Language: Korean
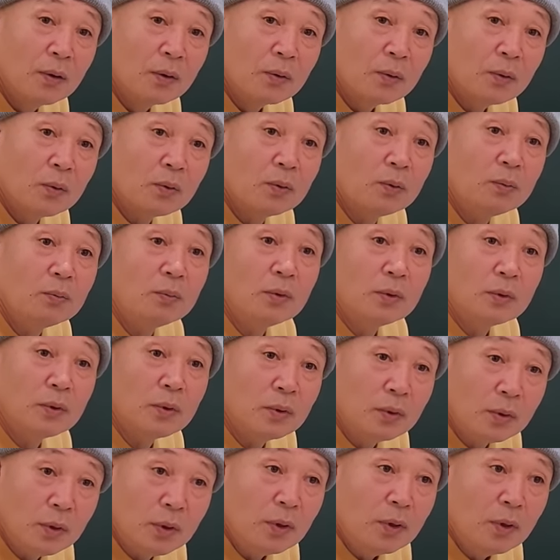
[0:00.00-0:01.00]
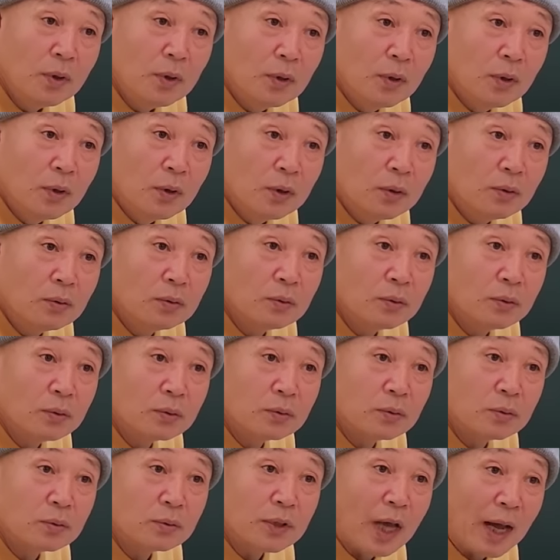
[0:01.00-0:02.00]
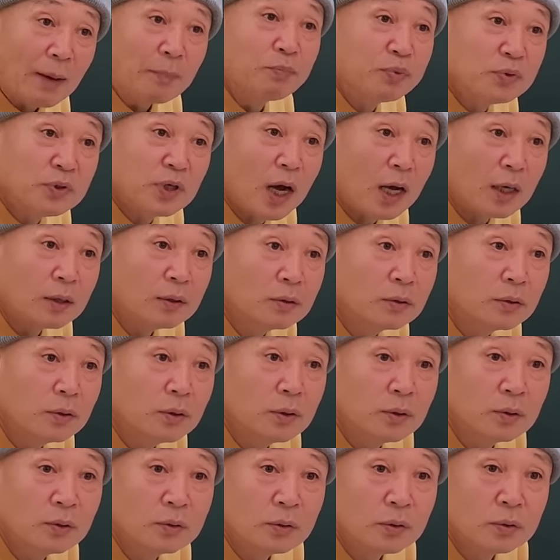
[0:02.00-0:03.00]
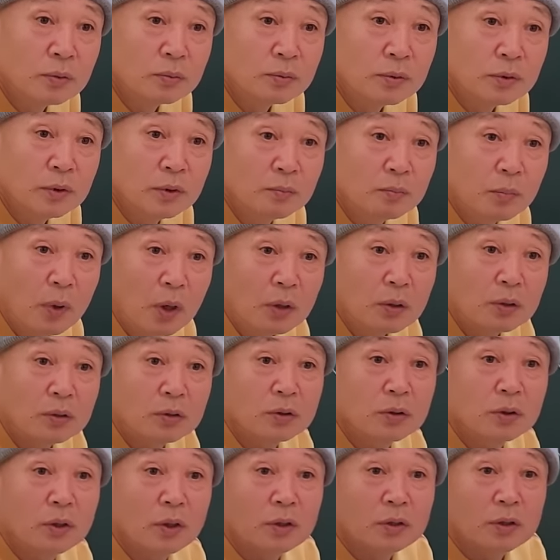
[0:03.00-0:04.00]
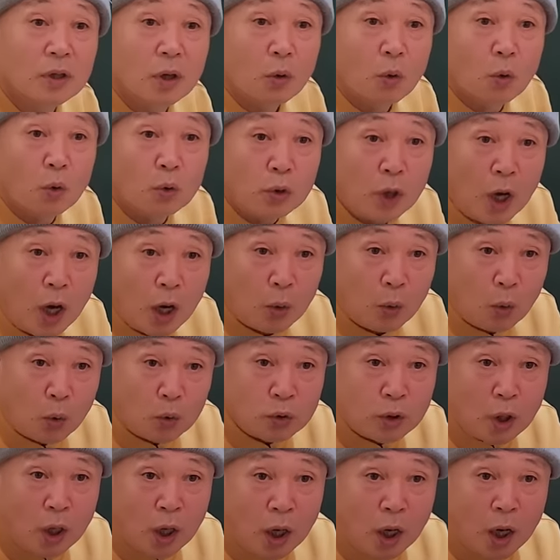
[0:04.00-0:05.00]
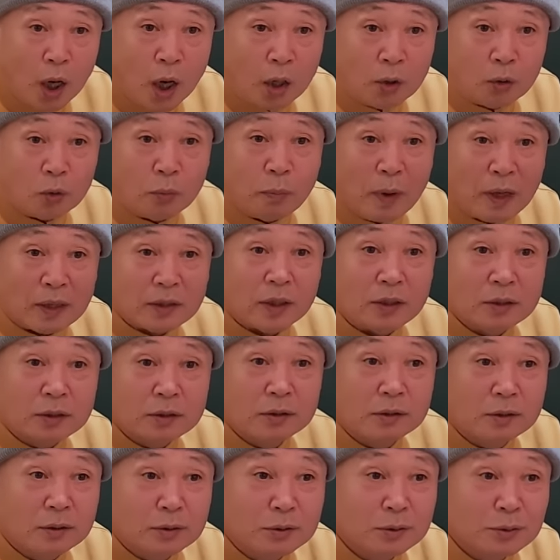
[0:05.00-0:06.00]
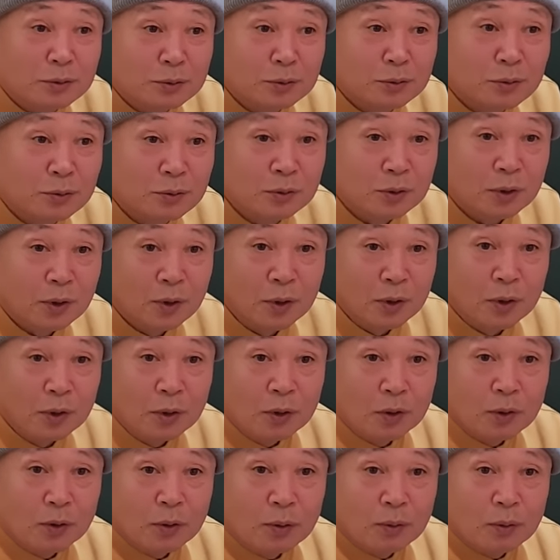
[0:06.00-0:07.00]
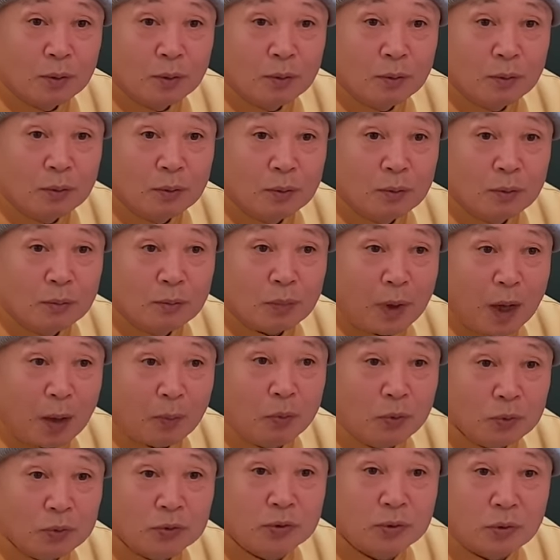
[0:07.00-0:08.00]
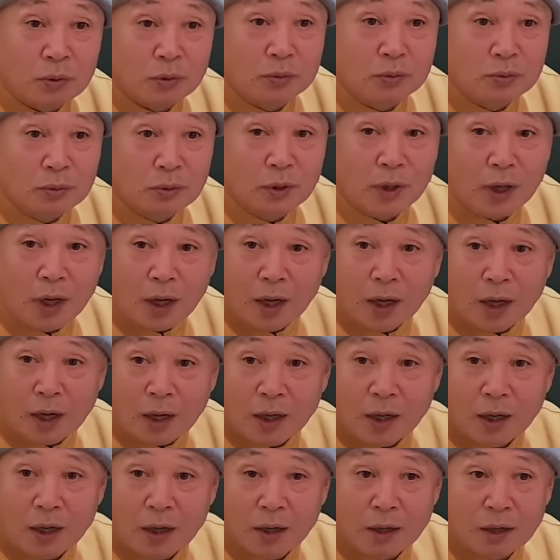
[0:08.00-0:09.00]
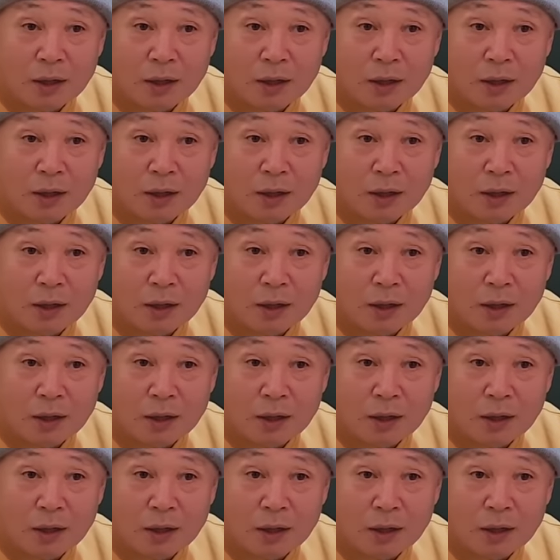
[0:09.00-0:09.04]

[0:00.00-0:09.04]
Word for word: 꼬르목이 하는 것도 나쁘지 않은 거예요, 여러분이. 멍청하게 그냥 고대, 고대로 받아들이는 것도 바보스러운 거야.